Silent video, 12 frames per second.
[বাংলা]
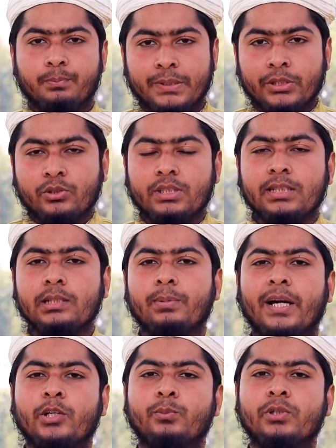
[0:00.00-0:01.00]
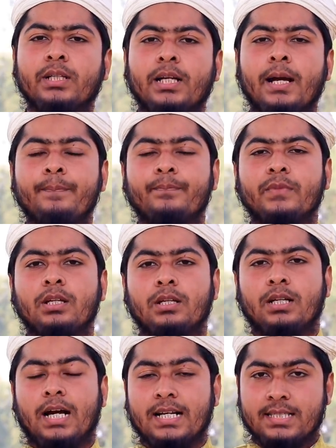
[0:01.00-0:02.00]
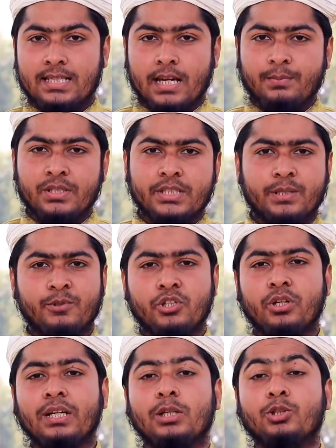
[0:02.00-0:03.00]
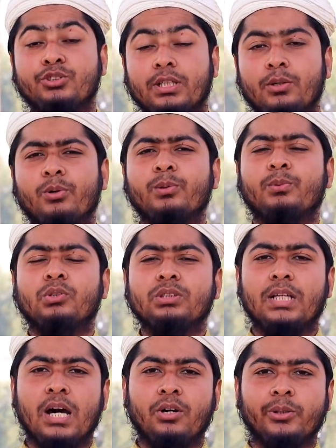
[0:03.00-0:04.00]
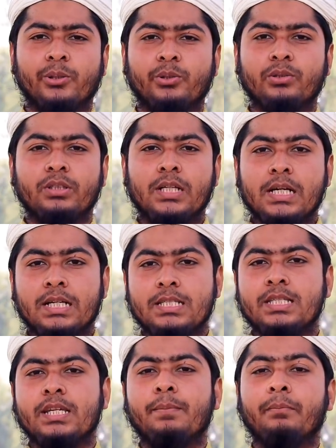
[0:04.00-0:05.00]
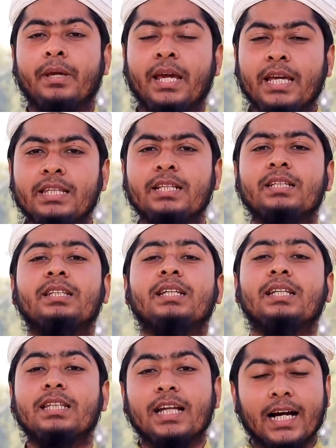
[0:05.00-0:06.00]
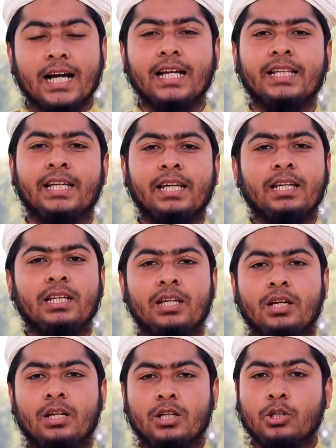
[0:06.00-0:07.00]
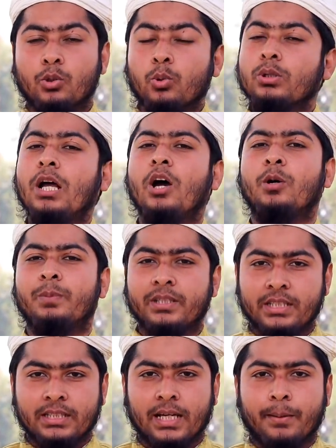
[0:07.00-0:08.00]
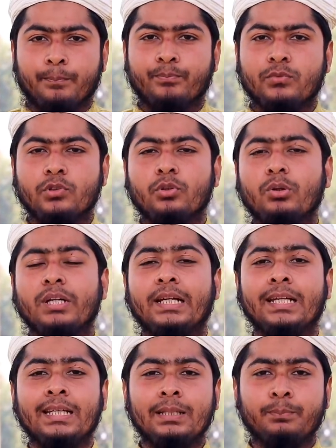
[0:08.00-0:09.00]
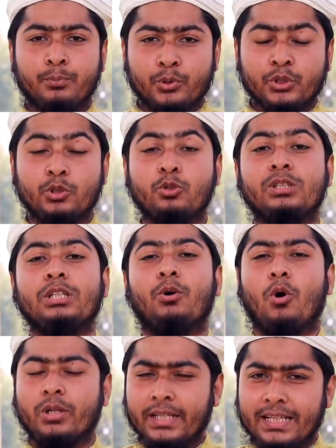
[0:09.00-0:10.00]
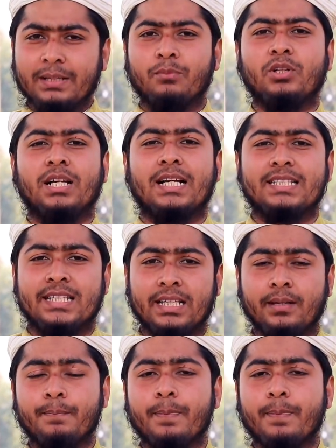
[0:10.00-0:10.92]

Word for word: প্রিয় দিনী ভাই বোনেরা আজকে আমি যে বিষয়ে আলোচনা করব তা হলো যে মেয়েদের দিকে তাকালে গোনা হবে কি না তো এই প্রশ্নটি অনেকের মনে আছে